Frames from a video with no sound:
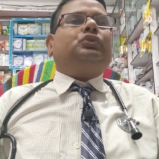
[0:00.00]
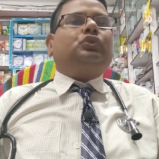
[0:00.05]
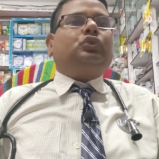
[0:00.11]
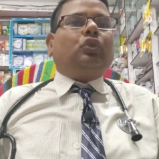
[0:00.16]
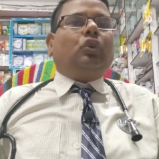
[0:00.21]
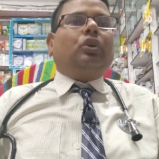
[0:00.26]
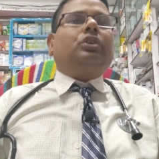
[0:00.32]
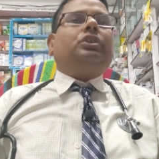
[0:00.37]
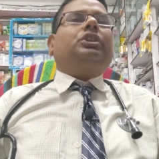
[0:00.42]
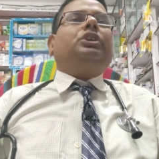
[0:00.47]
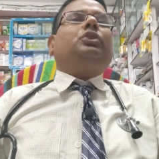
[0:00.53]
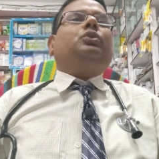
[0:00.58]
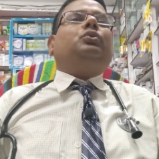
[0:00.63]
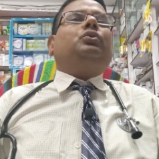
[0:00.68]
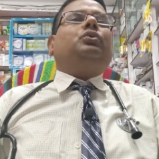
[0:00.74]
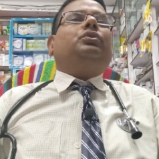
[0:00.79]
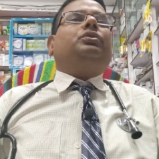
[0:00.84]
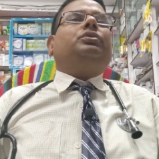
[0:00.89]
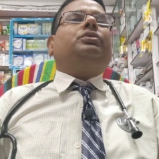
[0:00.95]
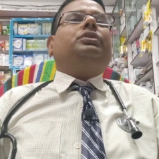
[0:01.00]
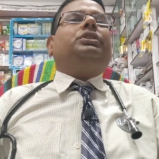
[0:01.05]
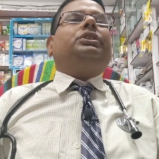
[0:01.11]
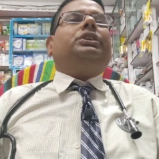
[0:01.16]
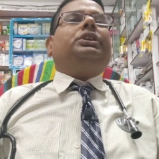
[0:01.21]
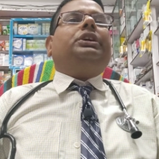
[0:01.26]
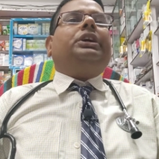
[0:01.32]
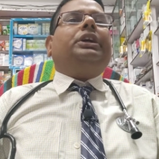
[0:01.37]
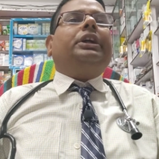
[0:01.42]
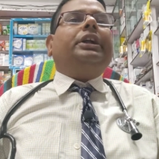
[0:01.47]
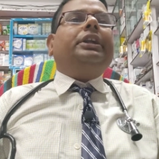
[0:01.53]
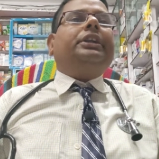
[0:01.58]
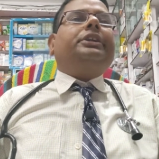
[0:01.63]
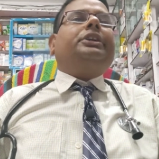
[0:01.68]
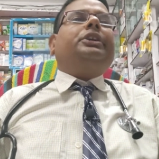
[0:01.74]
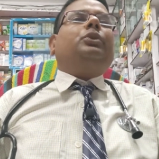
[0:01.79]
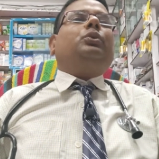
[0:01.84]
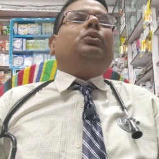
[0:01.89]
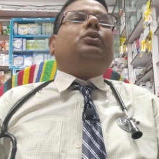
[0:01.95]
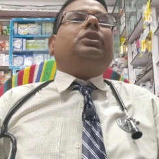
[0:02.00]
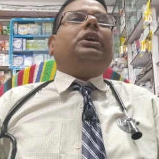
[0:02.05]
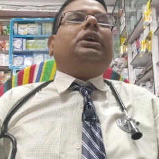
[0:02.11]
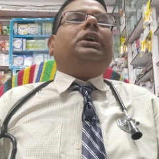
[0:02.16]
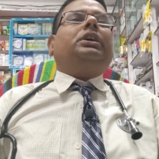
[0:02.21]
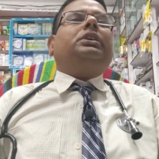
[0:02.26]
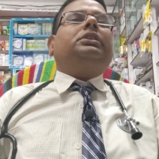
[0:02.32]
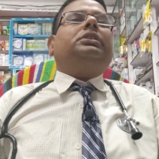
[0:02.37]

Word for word: টক ঢেকুর হেটকে ওঠা